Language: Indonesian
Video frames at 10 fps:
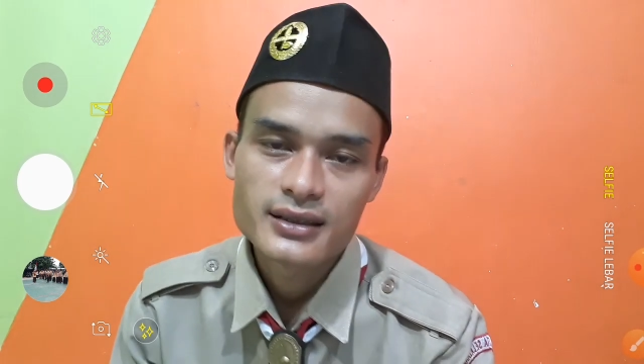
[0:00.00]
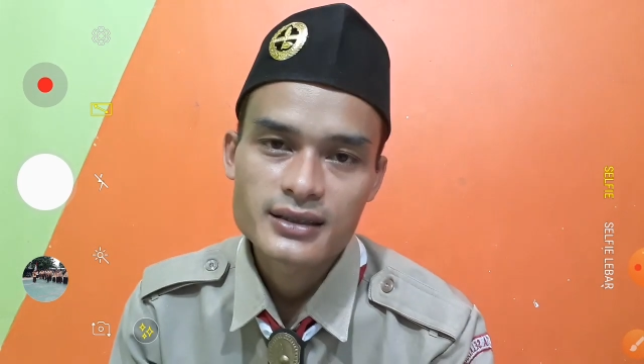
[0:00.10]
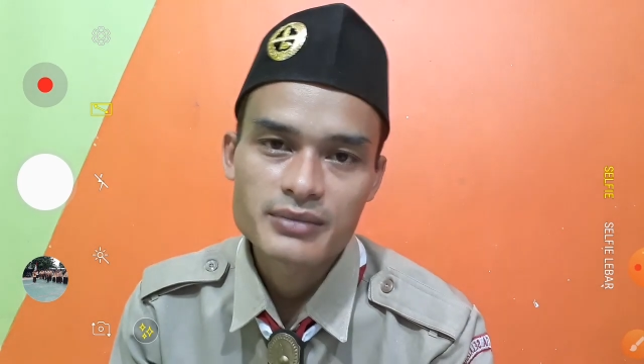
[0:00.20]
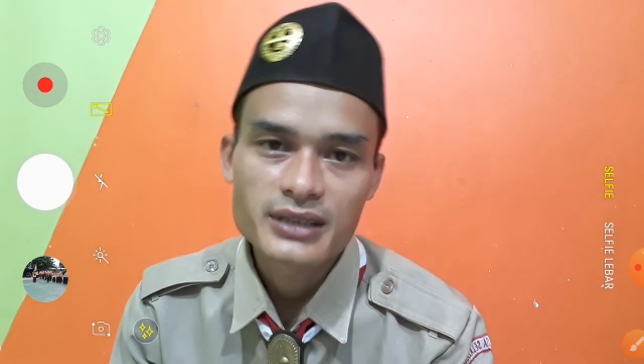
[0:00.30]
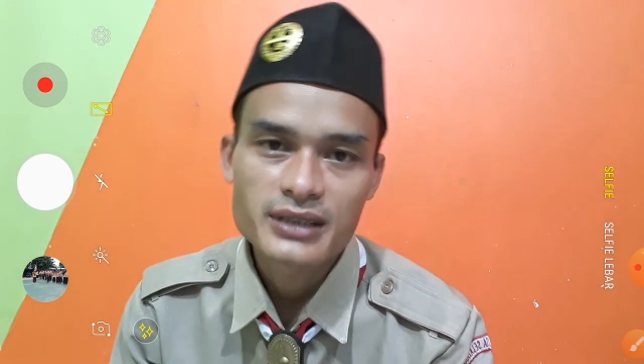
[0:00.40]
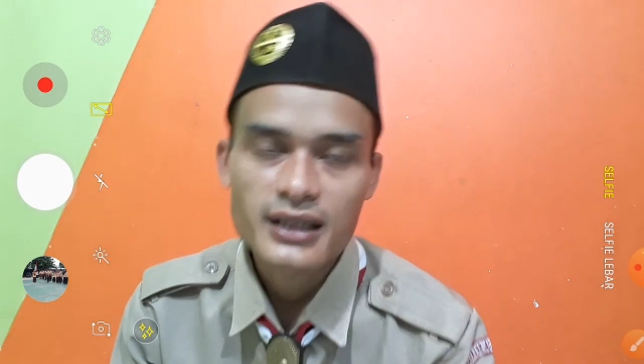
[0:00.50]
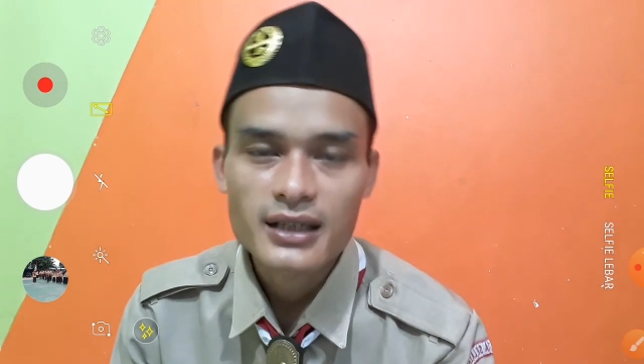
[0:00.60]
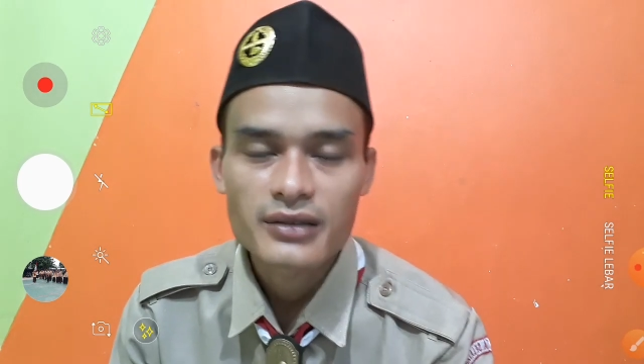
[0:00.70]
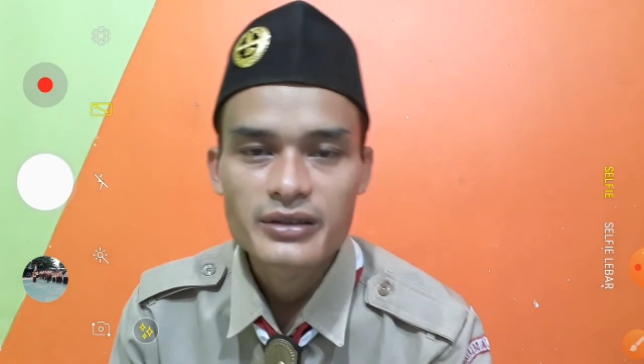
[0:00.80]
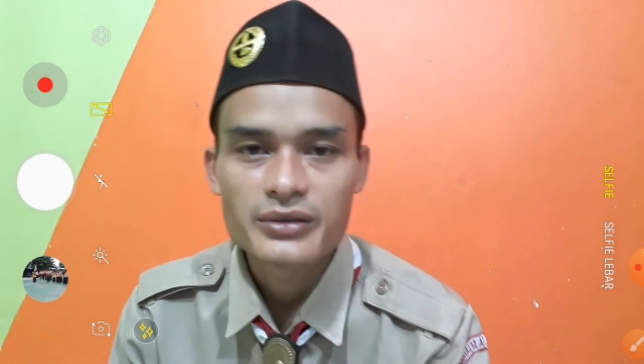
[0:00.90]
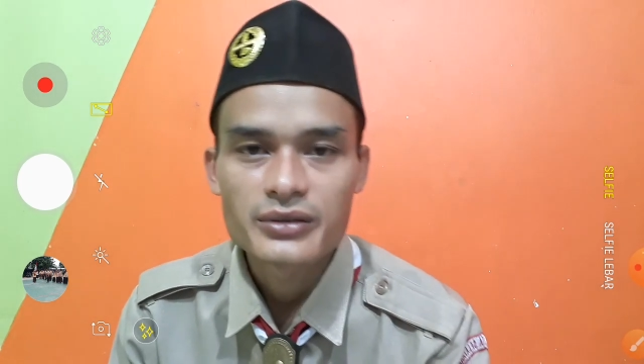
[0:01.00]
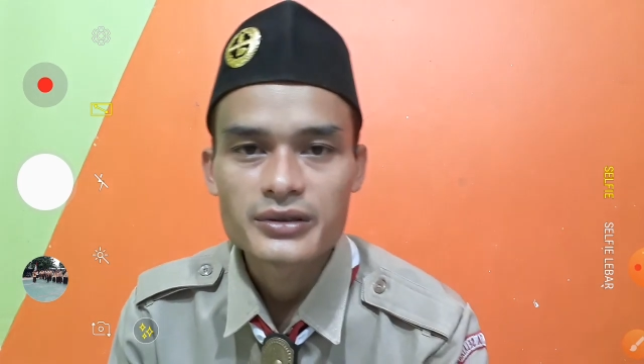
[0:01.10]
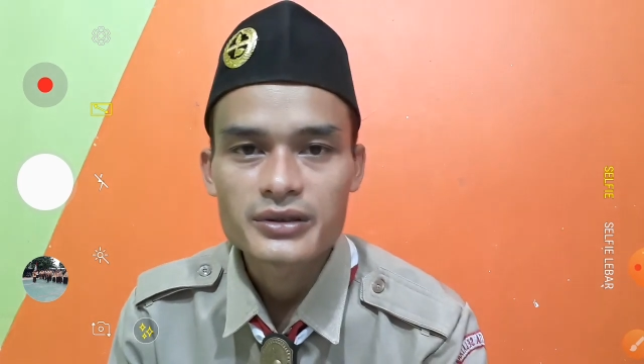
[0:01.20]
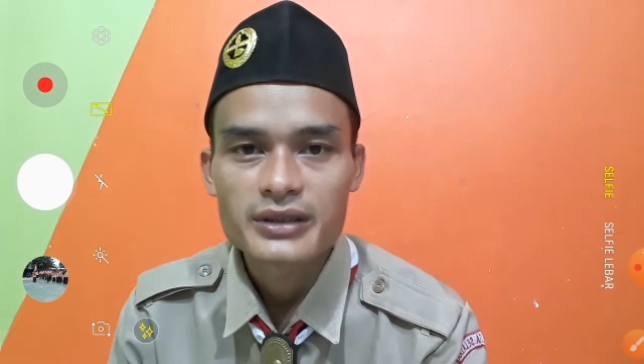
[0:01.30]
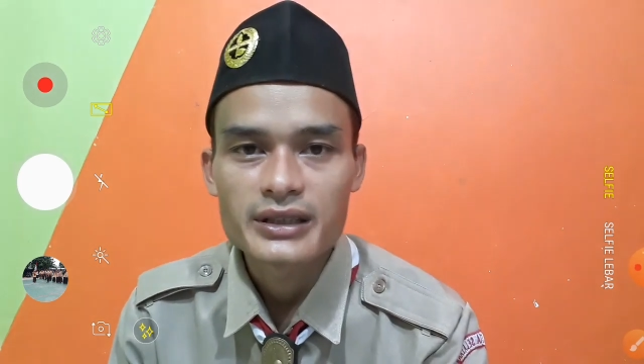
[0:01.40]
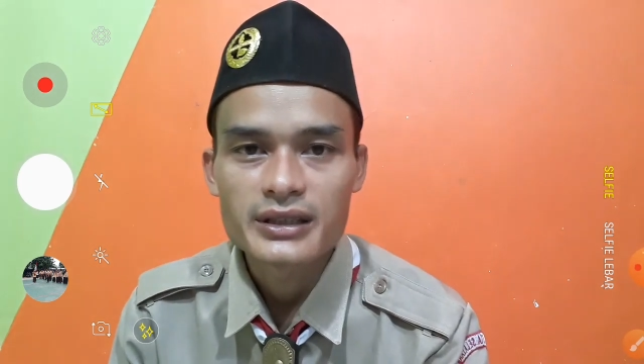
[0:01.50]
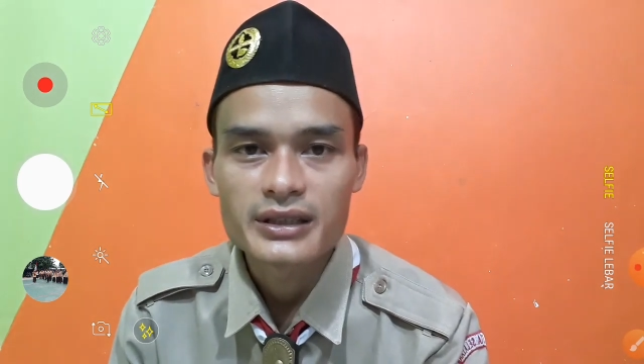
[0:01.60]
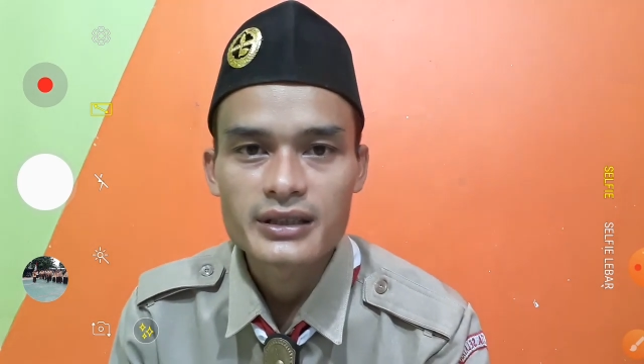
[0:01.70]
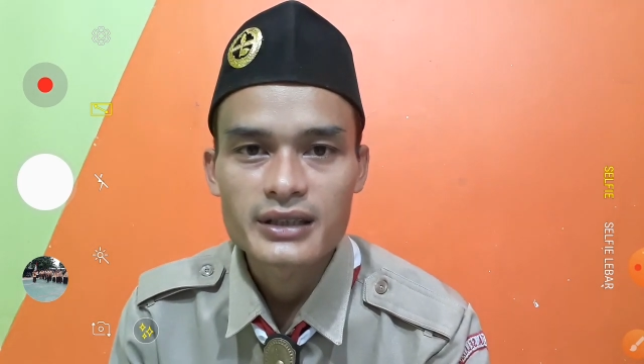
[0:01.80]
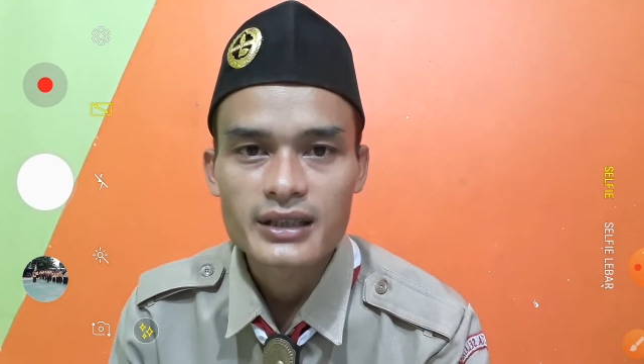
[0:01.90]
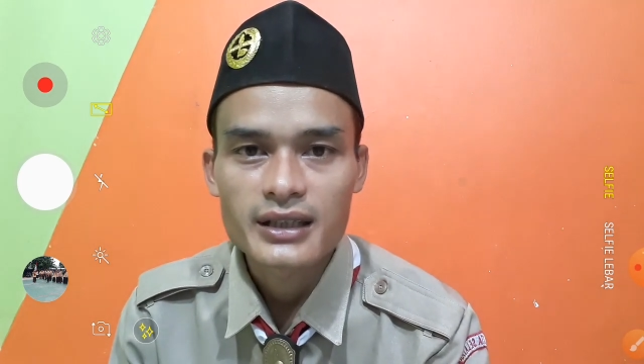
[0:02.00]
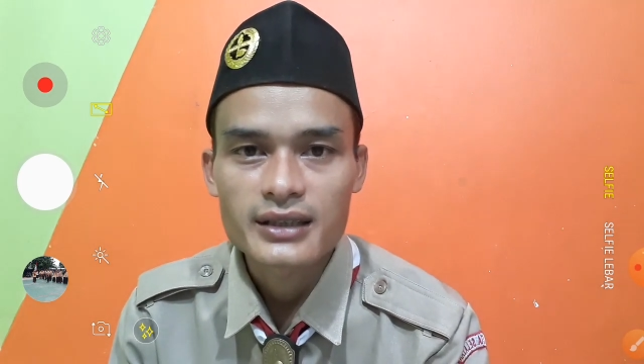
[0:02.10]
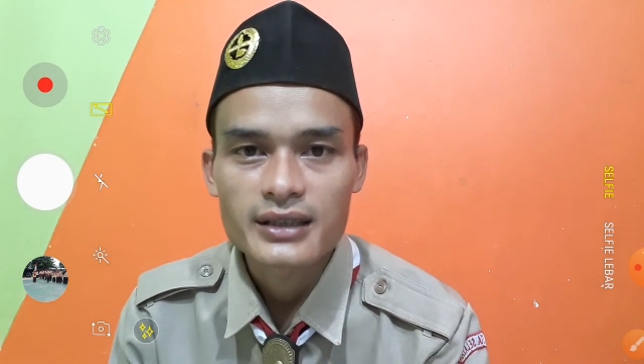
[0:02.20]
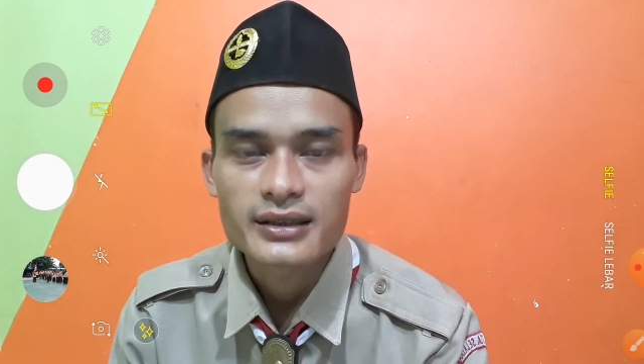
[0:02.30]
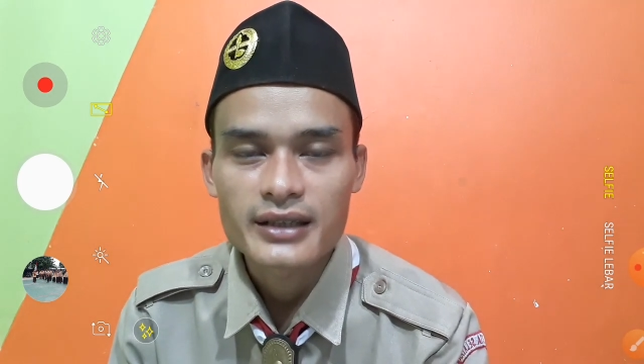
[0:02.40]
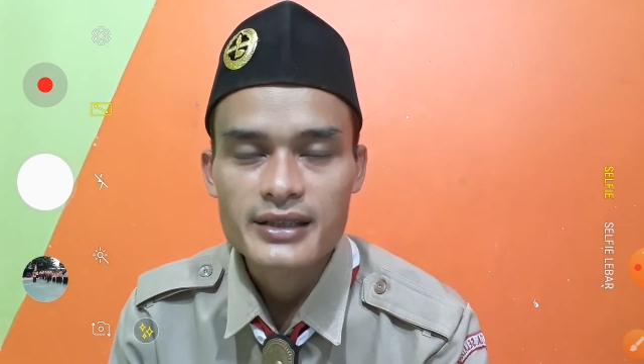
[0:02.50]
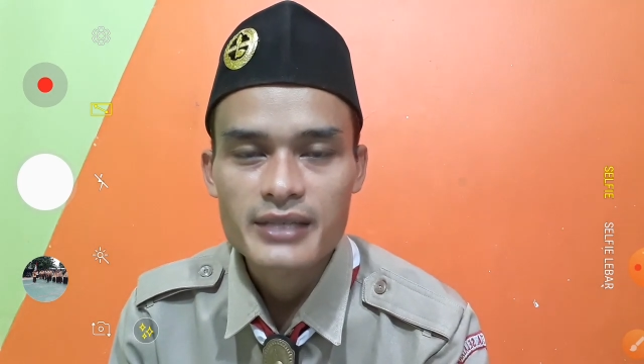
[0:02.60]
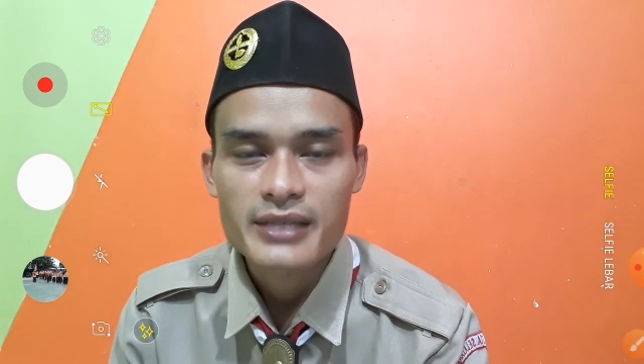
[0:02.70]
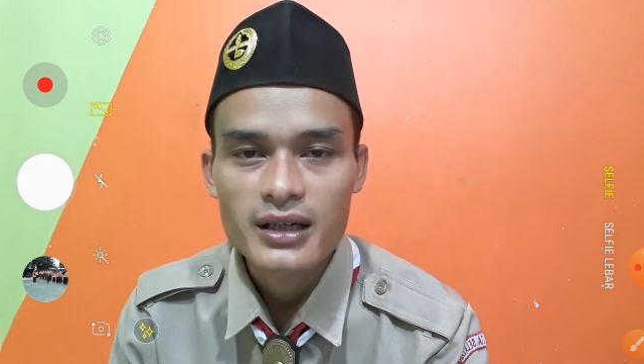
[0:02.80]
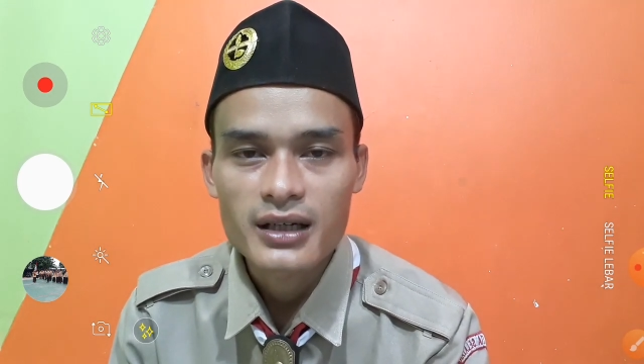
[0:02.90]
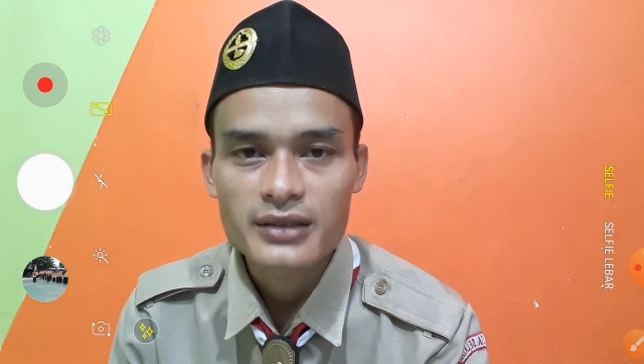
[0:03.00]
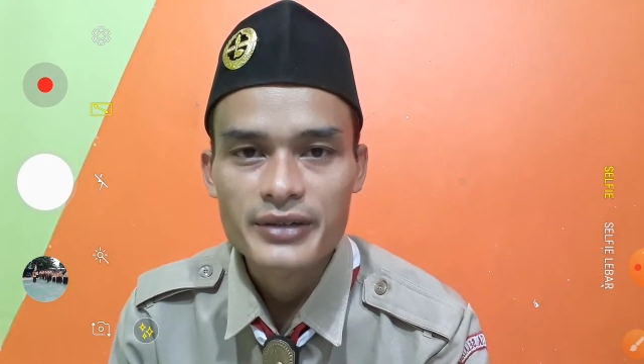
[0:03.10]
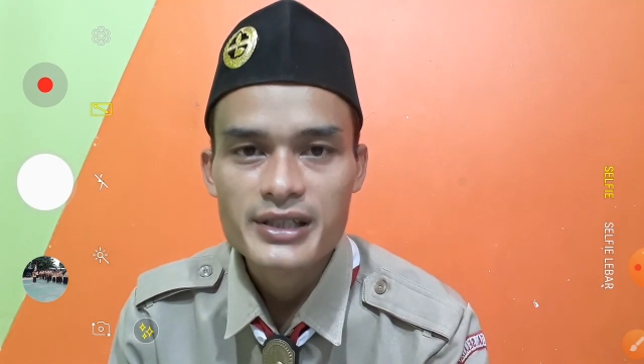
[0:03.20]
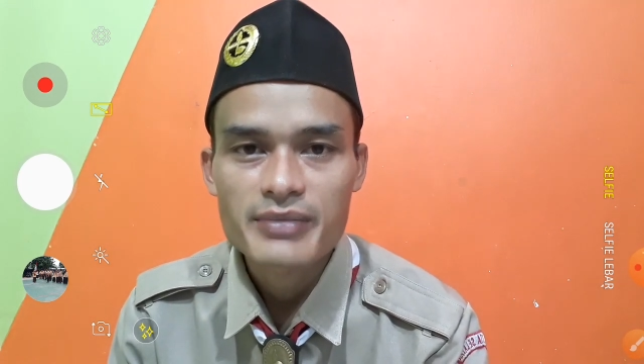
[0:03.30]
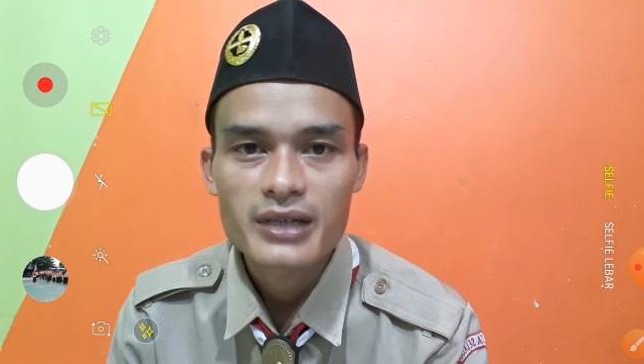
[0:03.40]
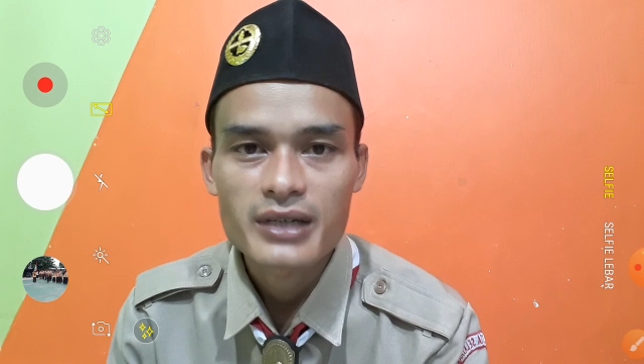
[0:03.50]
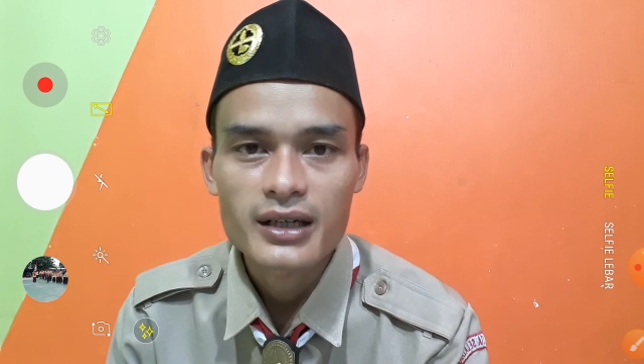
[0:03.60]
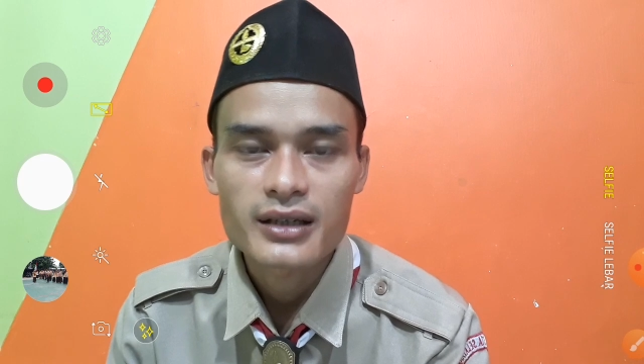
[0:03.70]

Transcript: sementara kalau di, untuk di tingkat SMA atau SMK